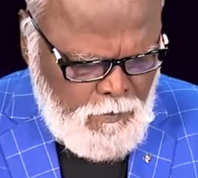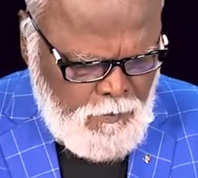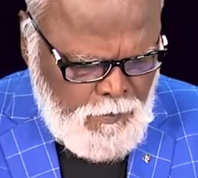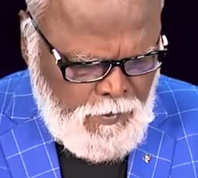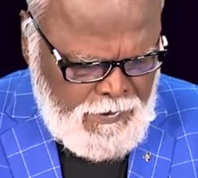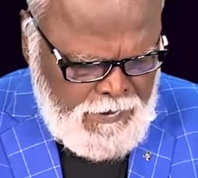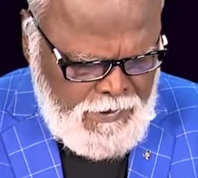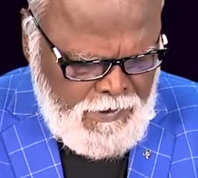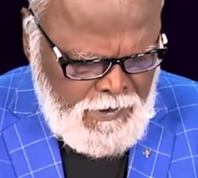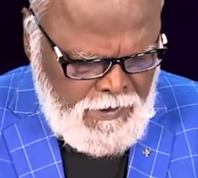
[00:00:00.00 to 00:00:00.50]

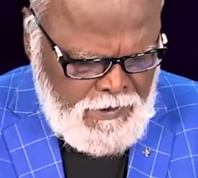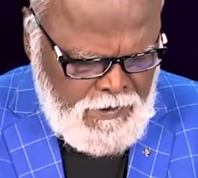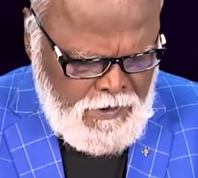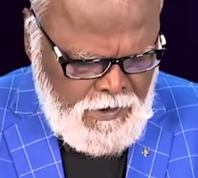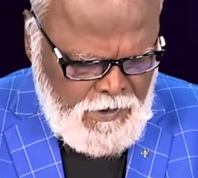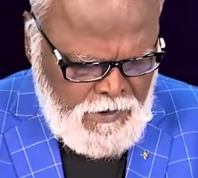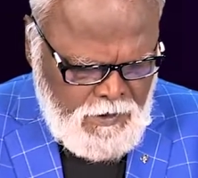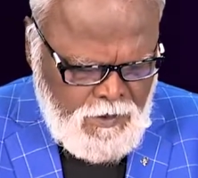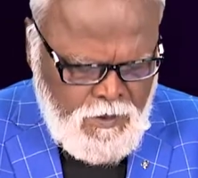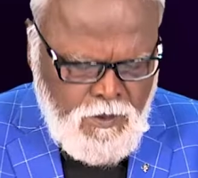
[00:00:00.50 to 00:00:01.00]

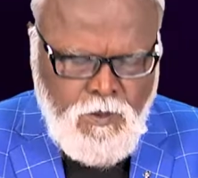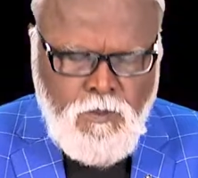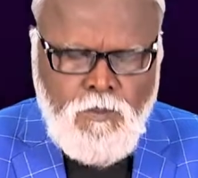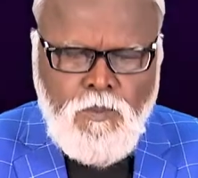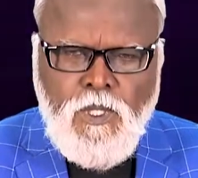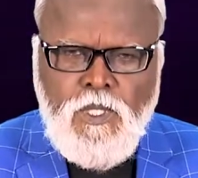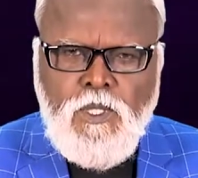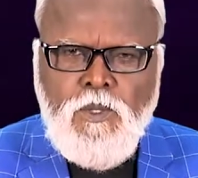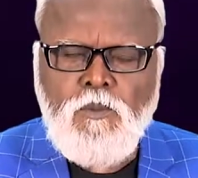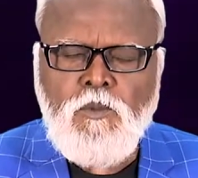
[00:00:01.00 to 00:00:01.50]
பனிரெண்டு
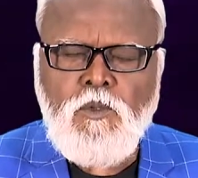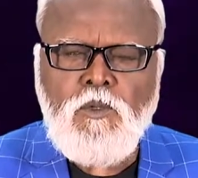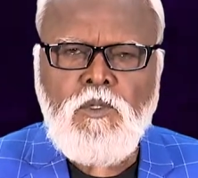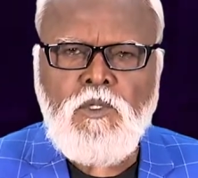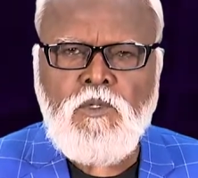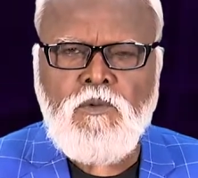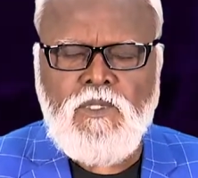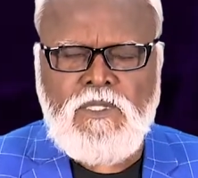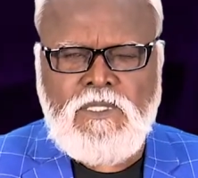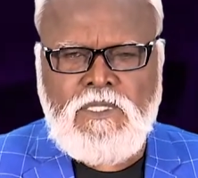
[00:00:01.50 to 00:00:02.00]

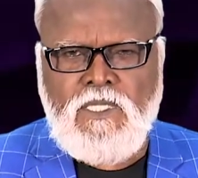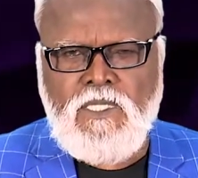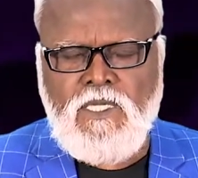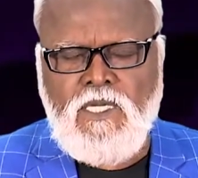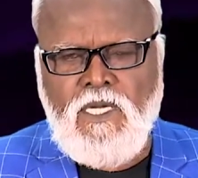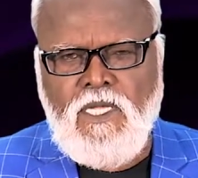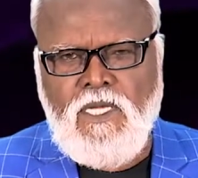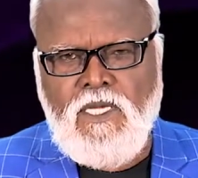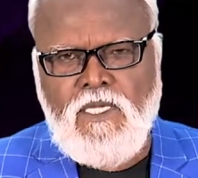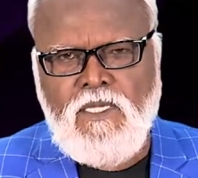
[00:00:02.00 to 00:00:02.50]
பதிமூன்று
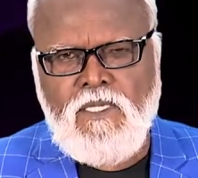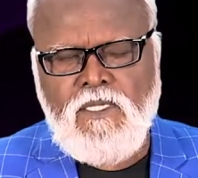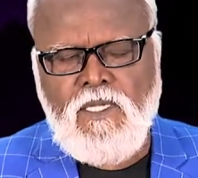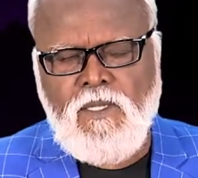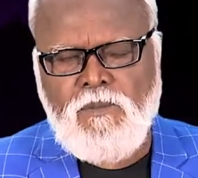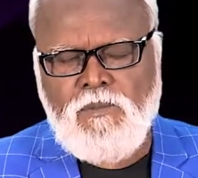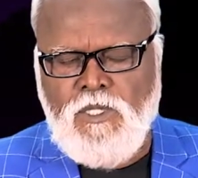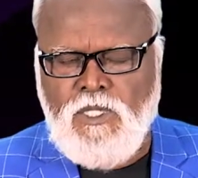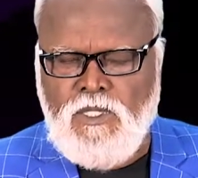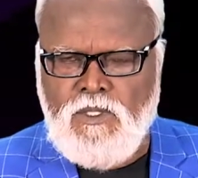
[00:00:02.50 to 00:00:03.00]
வசனங்களை
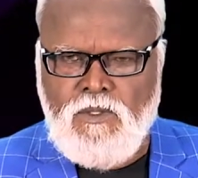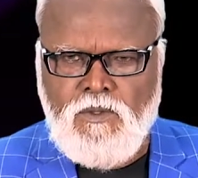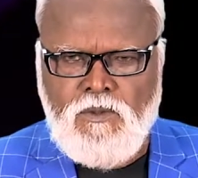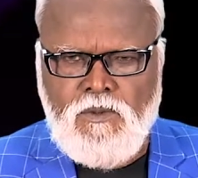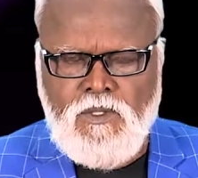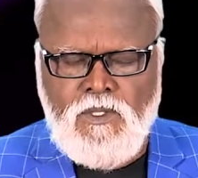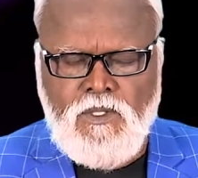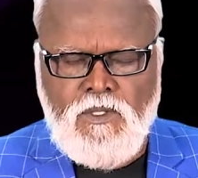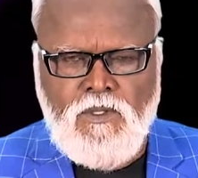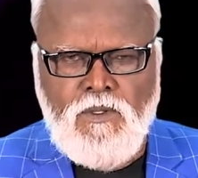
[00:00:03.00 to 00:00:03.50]
நாம் தெரிந்து
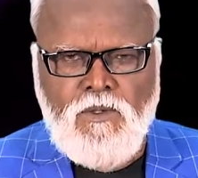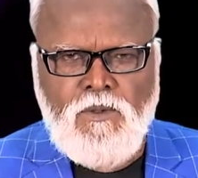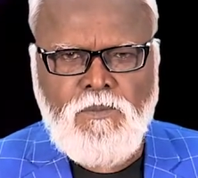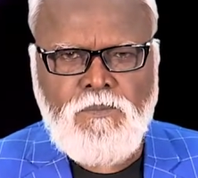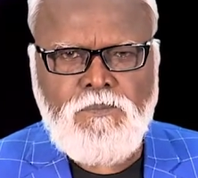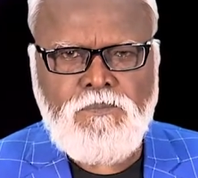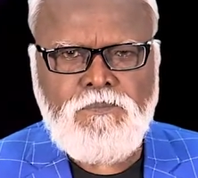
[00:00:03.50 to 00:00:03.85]
கொண்டிருக்கிறோம்